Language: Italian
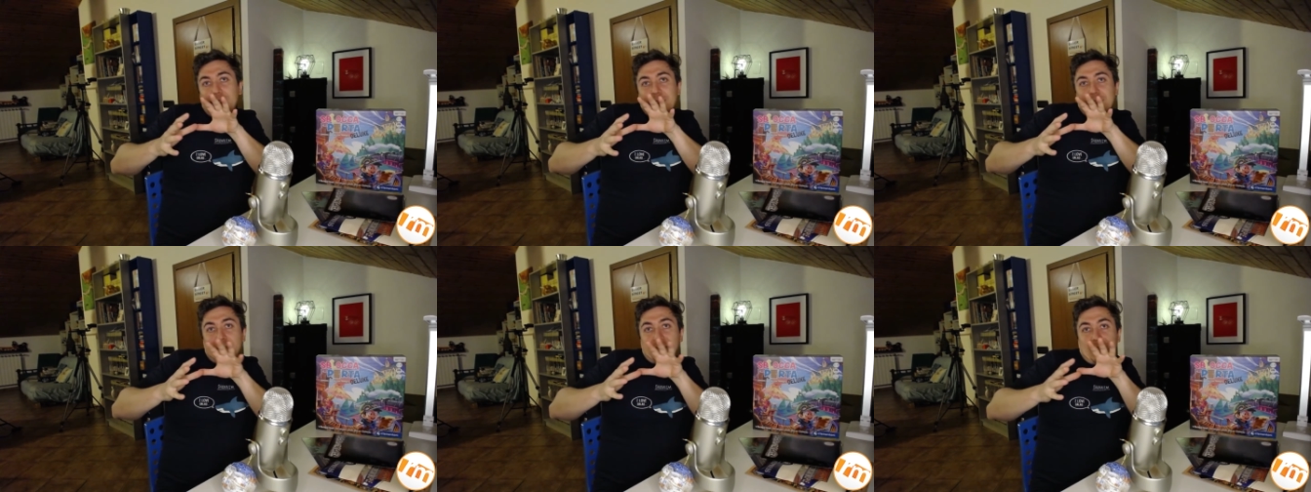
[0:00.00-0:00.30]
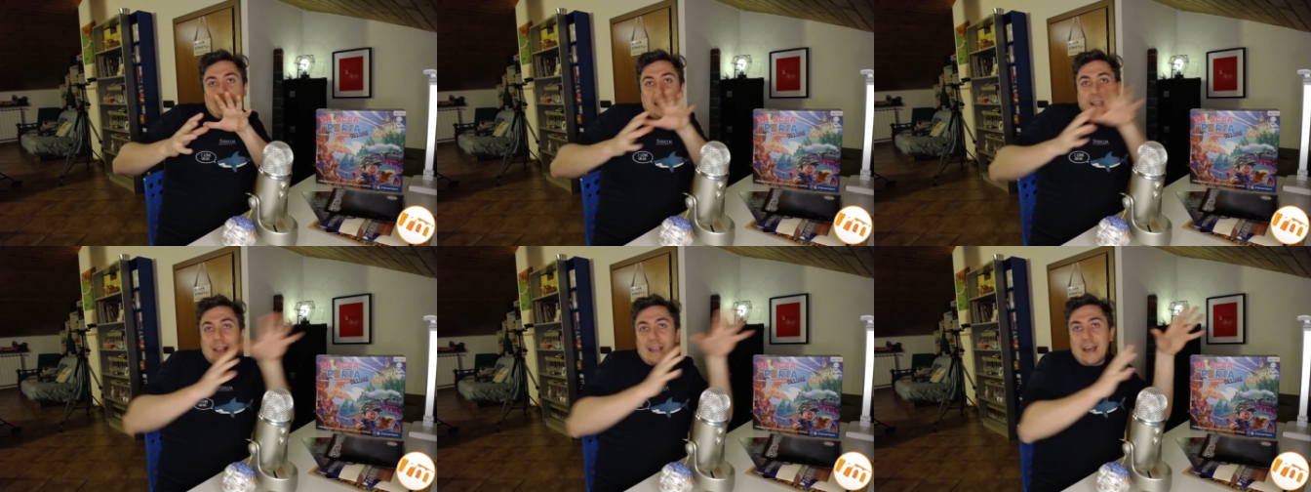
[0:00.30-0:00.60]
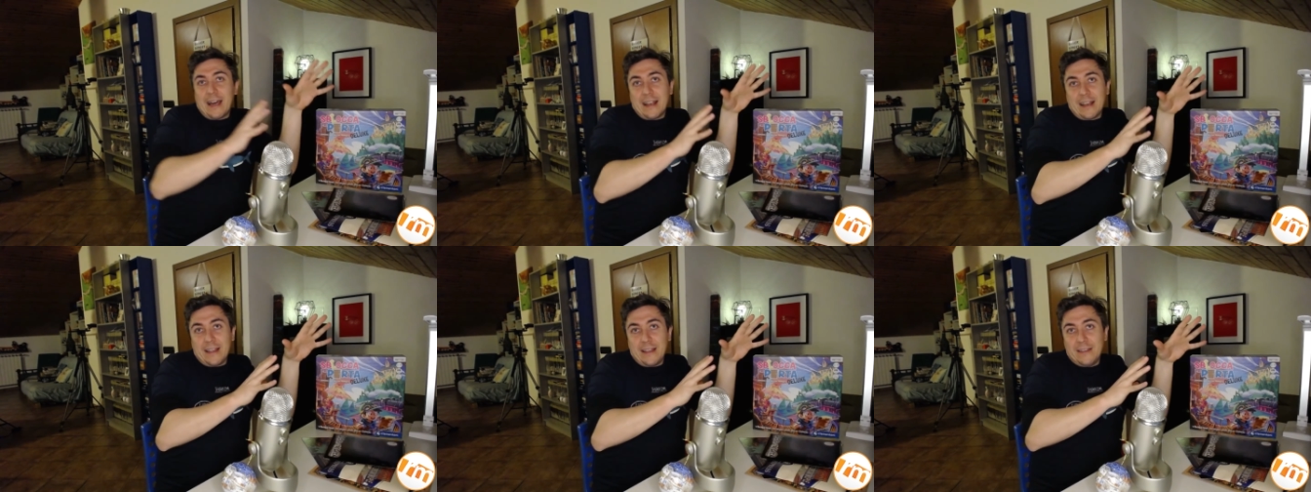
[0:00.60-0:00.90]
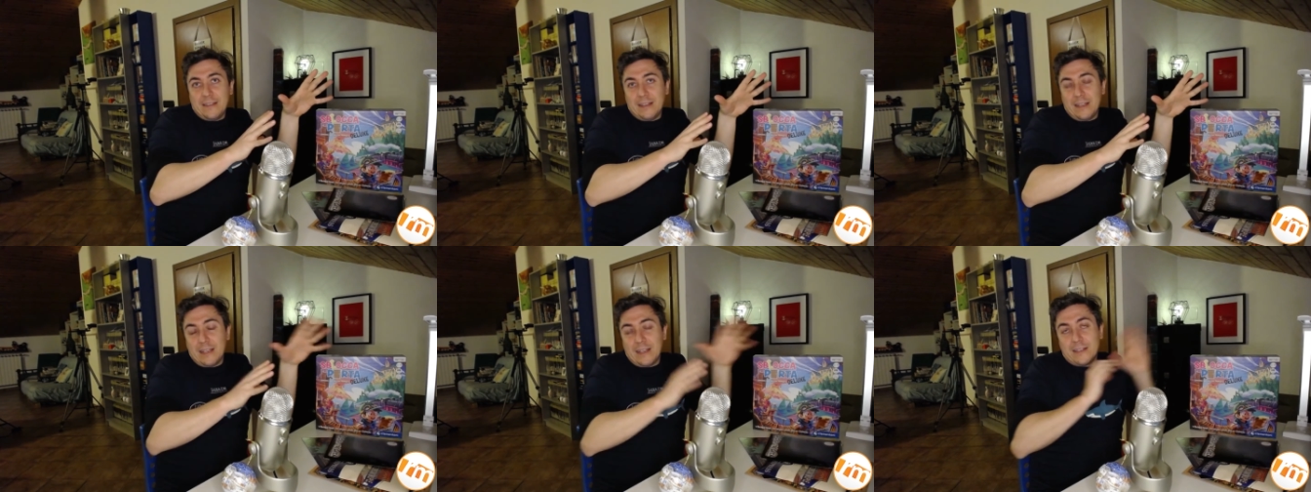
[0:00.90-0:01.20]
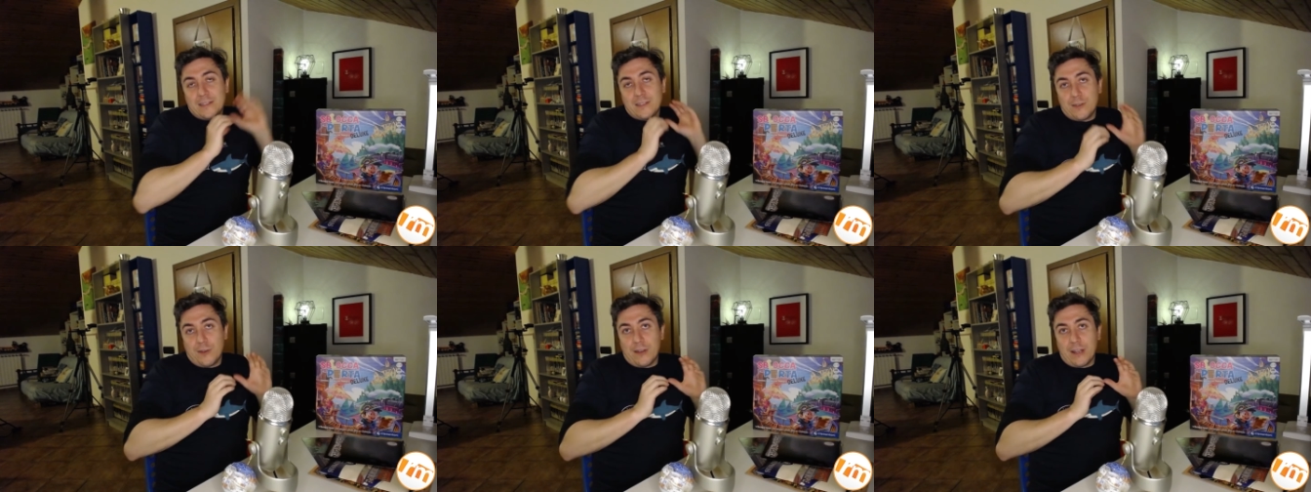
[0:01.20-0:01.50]
segregare nella
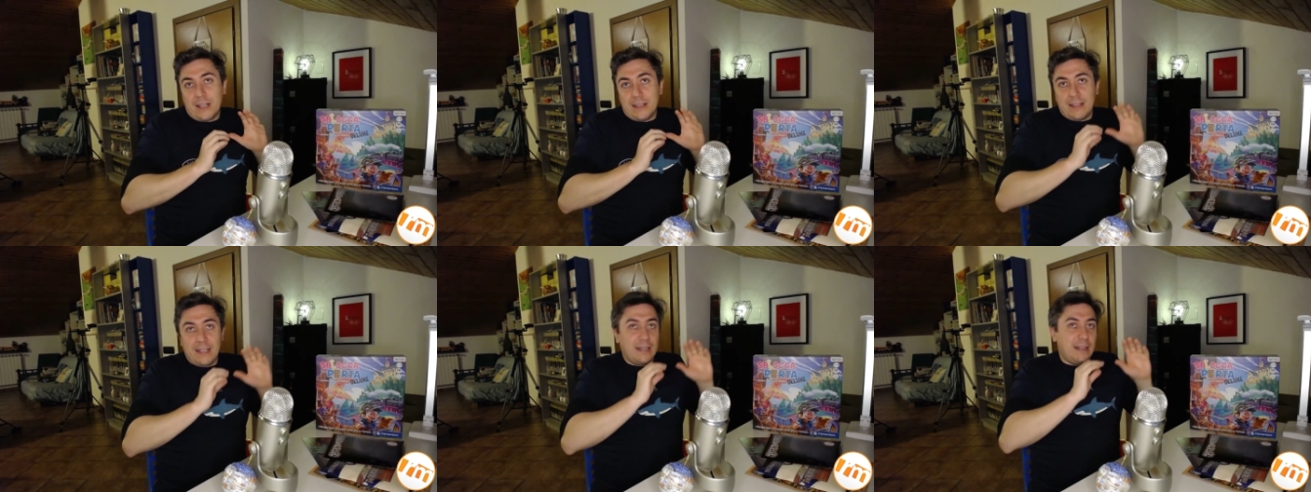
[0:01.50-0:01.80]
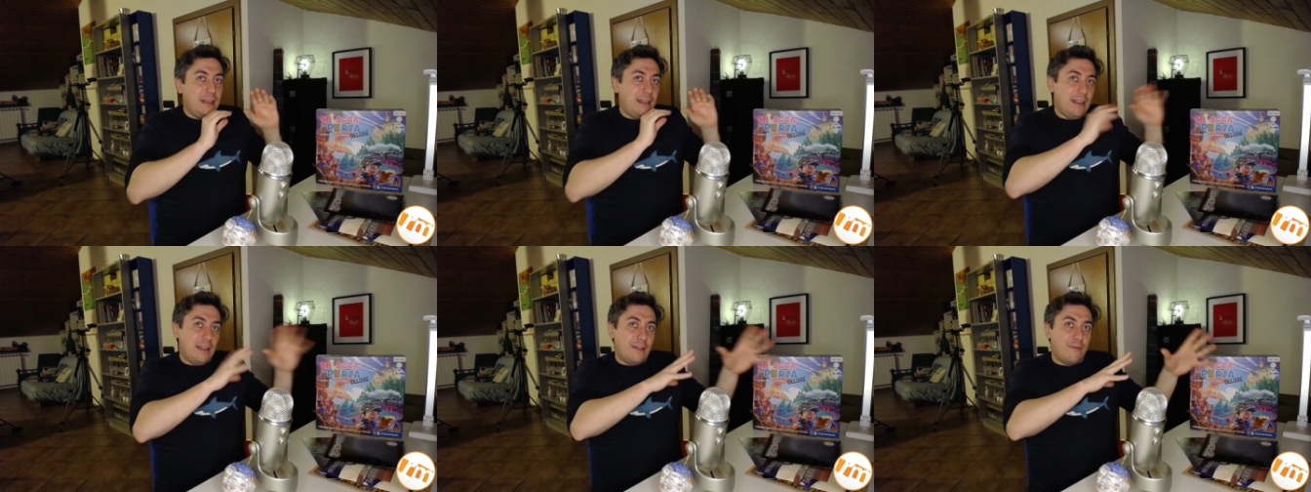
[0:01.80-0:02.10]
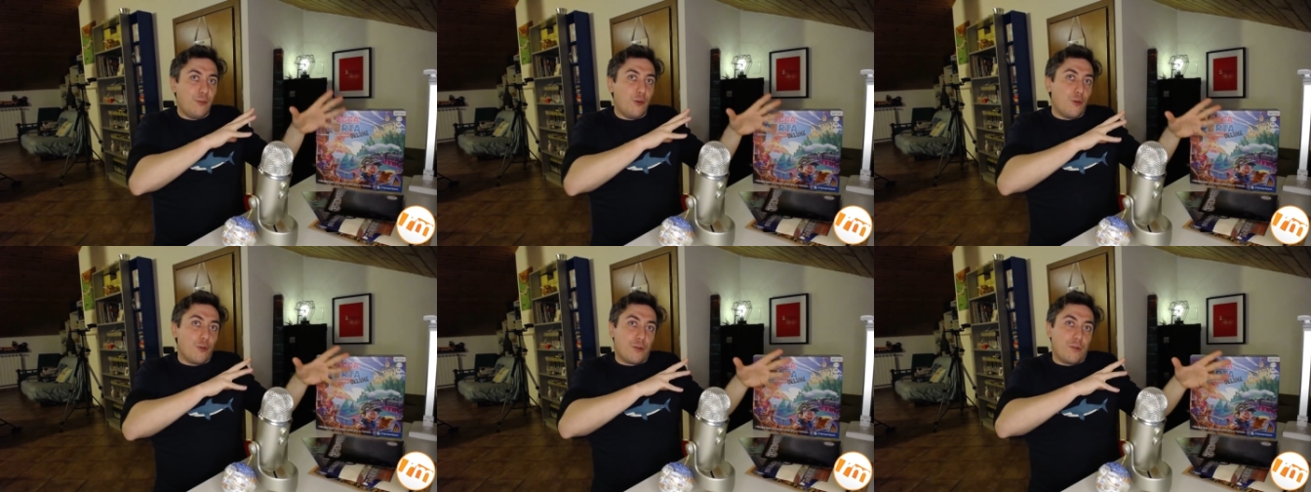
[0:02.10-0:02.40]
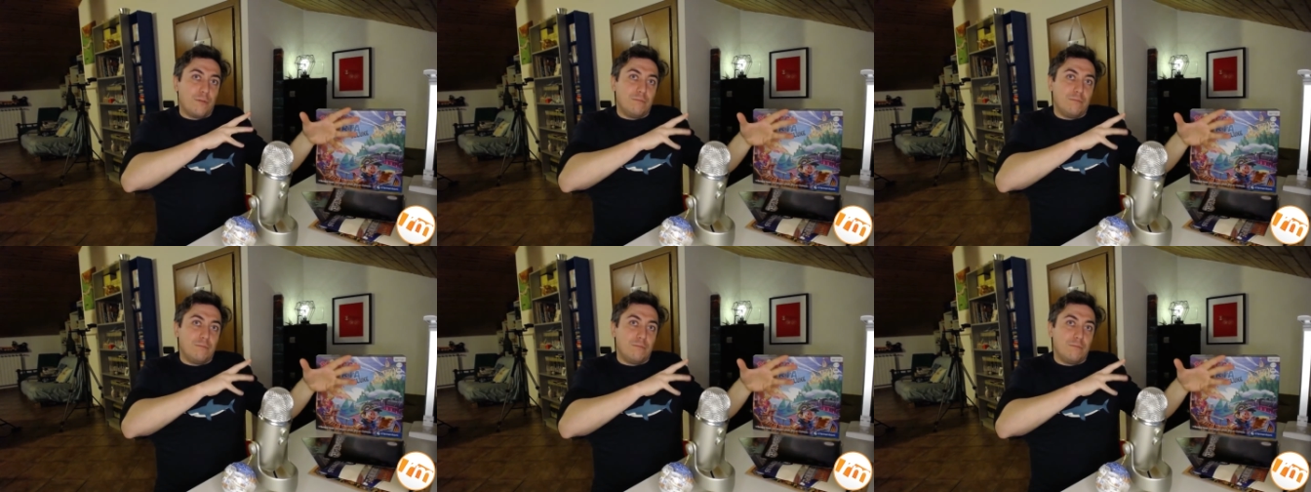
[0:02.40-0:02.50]
zona del lavoro,